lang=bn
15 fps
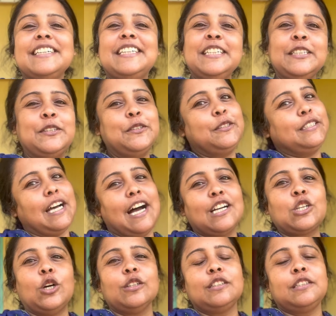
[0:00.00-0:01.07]
কিন্তু তা
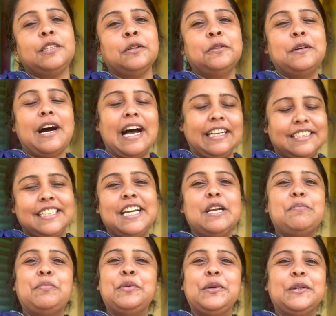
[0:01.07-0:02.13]
সত্ত্বেও
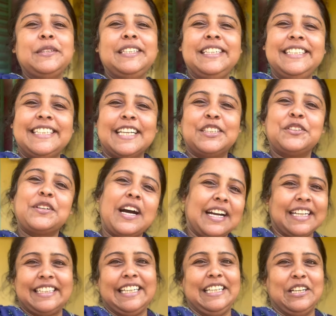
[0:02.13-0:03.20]
আজকের পুরো দিনটা তো
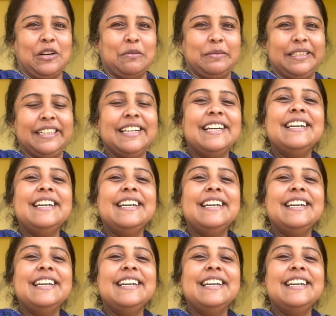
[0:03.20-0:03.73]
কাটাতেই হবে